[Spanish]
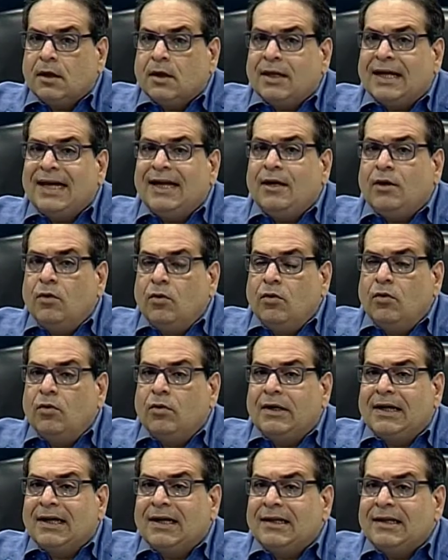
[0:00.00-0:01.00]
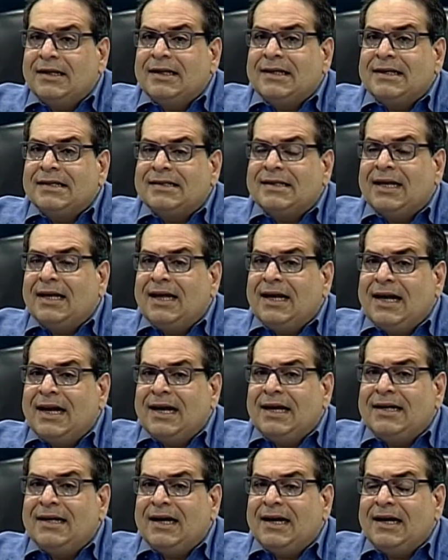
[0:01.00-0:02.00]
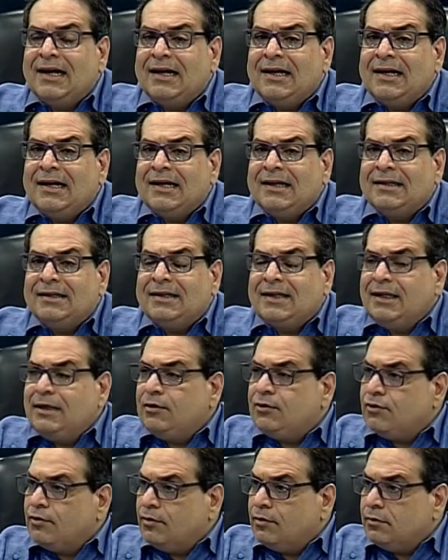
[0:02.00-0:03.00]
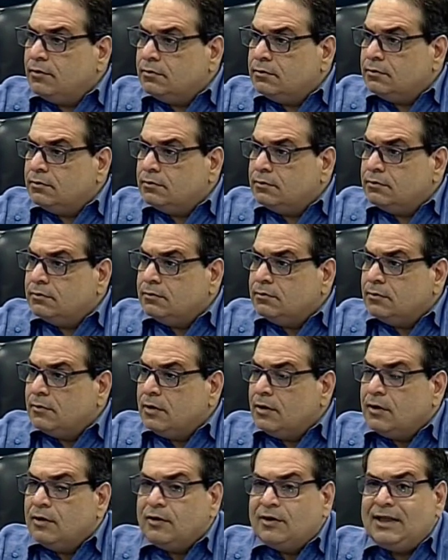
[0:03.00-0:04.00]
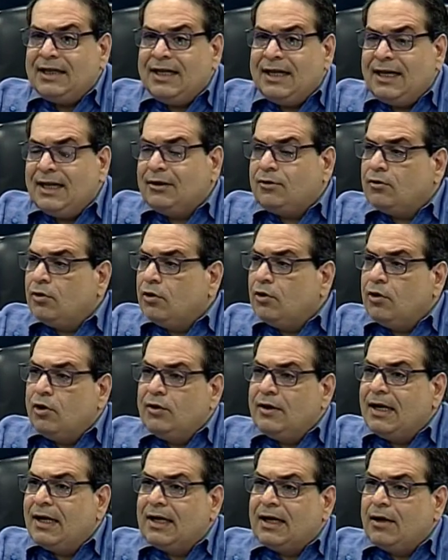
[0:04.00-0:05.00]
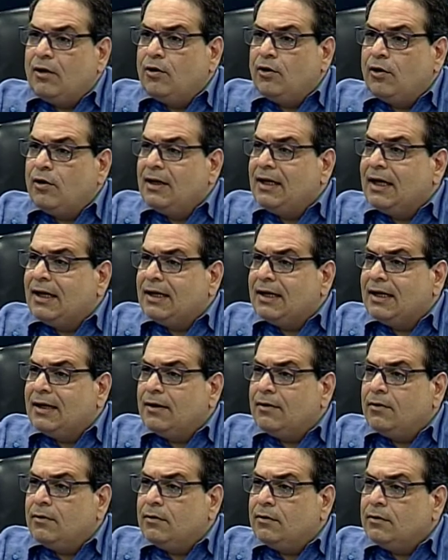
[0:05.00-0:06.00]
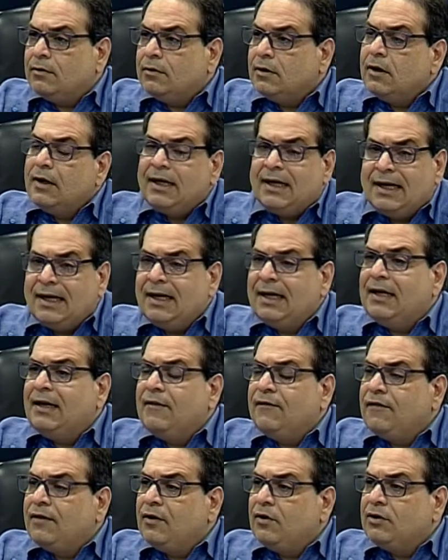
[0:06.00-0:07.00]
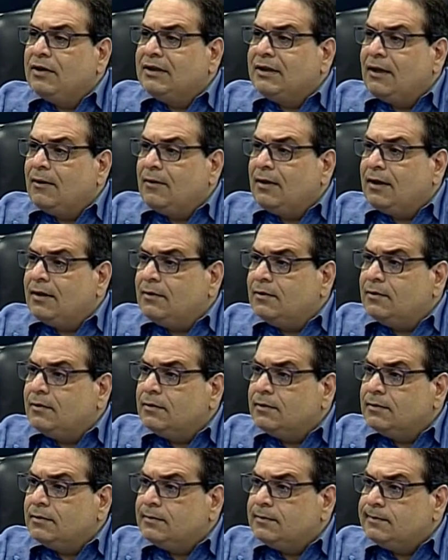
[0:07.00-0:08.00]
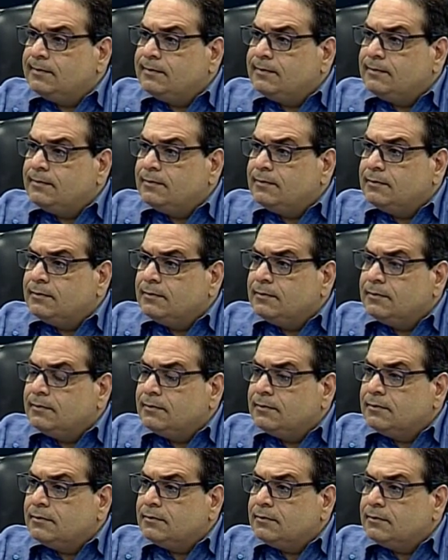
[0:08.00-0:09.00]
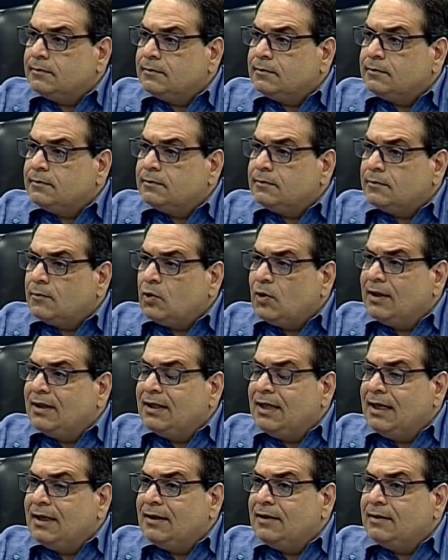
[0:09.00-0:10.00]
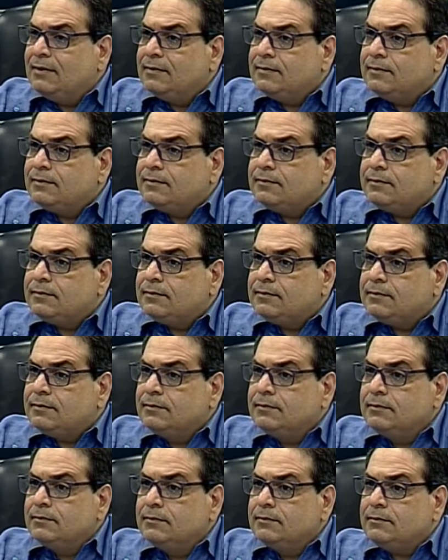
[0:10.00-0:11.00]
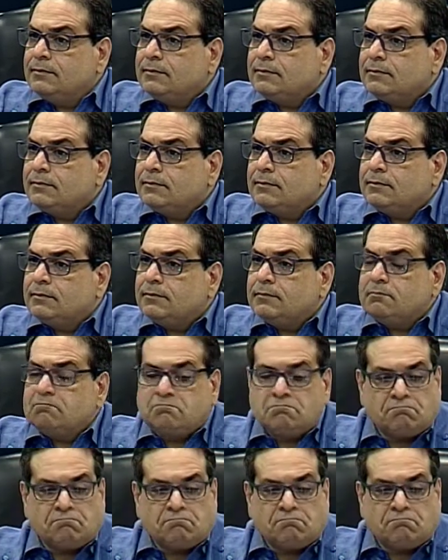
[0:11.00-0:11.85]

que nunca se le haya dicho, di esto no o no diga aquello, es jefe donde está hablando. Eso es verdad. Que pueda decirte lo que quiera. ¿Mm? Que puede